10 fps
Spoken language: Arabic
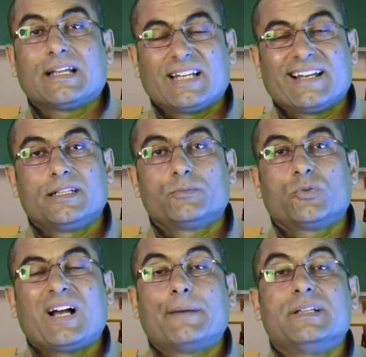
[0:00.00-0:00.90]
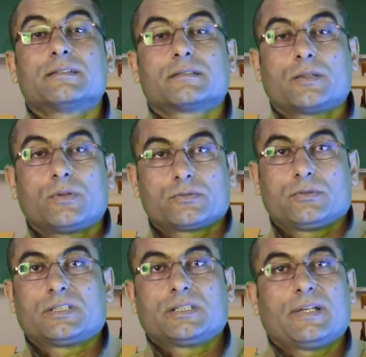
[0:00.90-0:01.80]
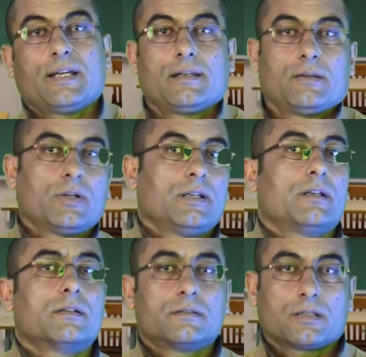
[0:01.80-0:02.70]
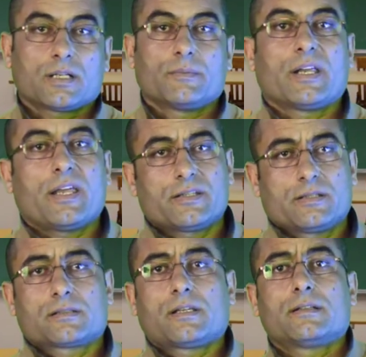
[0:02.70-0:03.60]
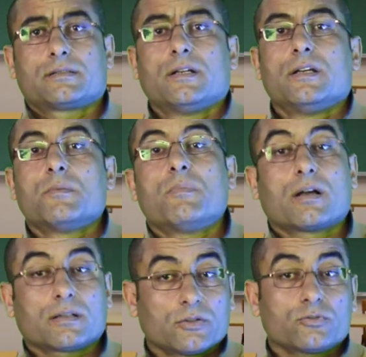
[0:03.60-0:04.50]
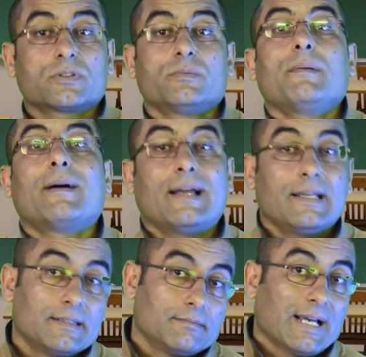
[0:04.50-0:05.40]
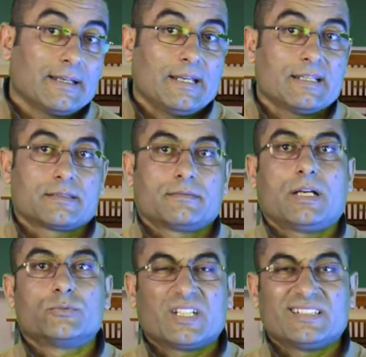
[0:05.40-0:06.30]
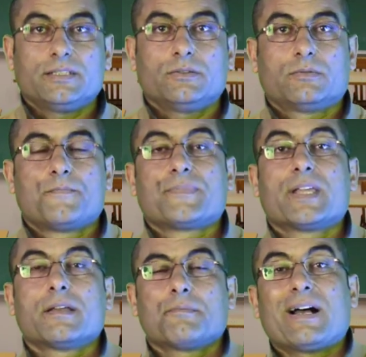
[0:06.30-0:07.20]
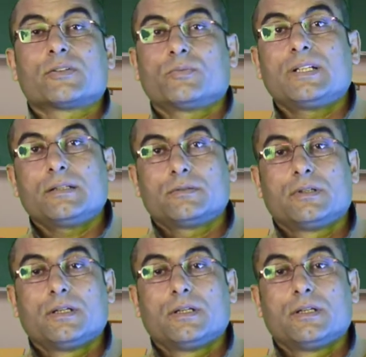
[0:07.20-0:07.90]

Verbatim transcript: نعلمه عمليه التواصل الاجتماعي اللي هو الاورال كوميونيكيشن سكيلز مهارات التواصل الاجتماعي مع مع الناس مع مدرسينه مع زملائه